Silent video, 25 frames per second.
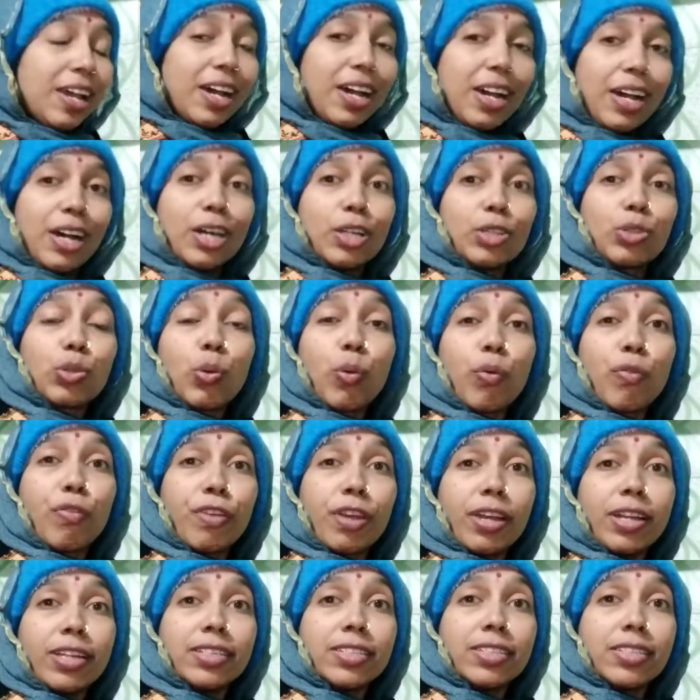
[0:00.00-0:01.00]
आ, तो
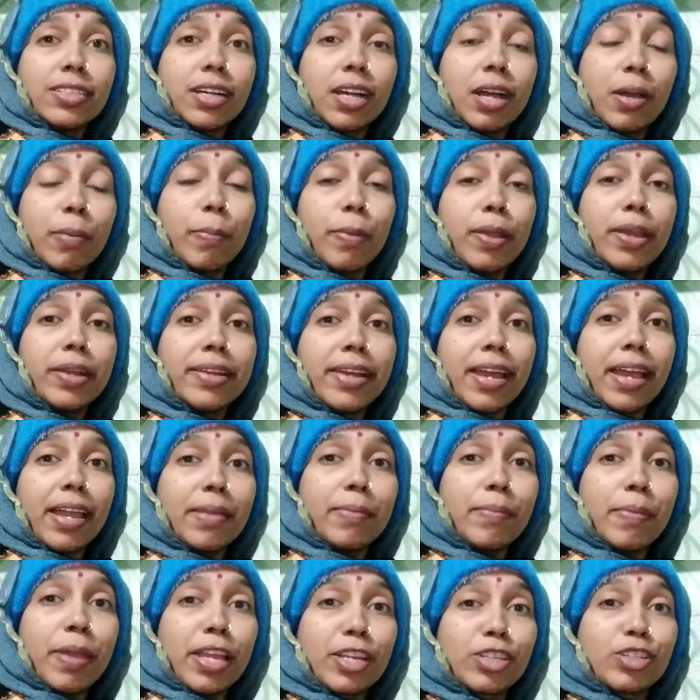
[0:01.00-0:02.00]
फ्रेंड्स अभी
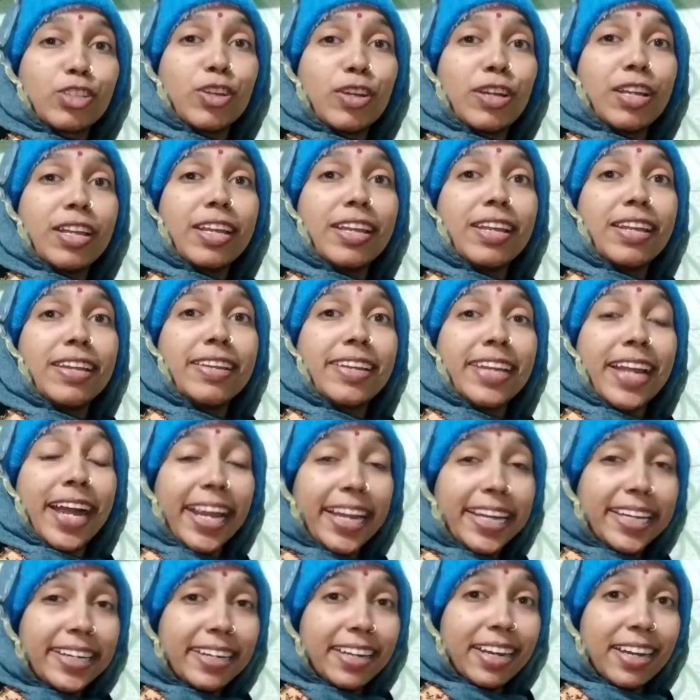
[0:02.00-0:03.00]
टाइम एक्चुअली
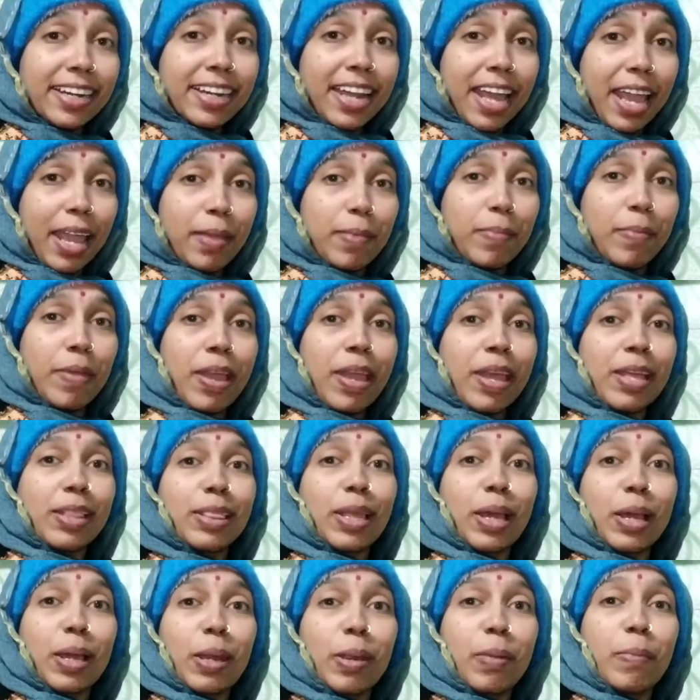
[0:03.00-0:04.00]
नाइट का टाइम है
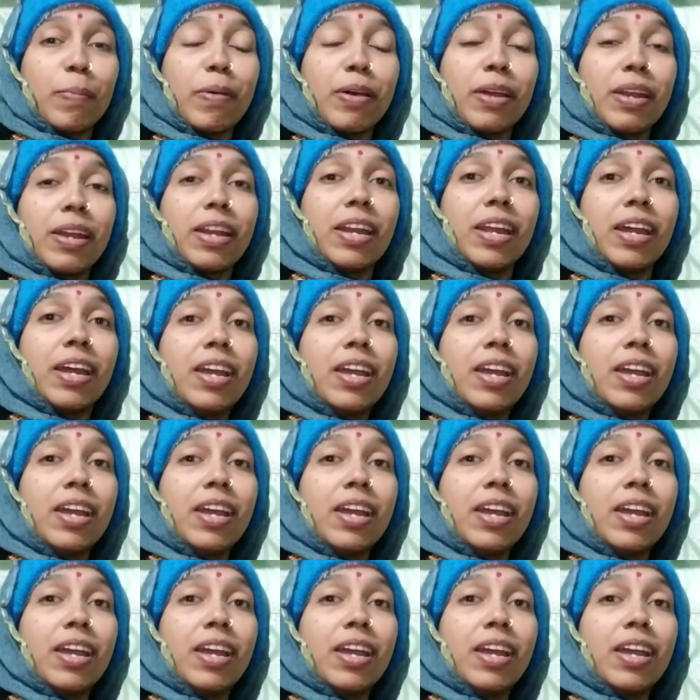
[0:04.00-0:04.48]
तकरीबन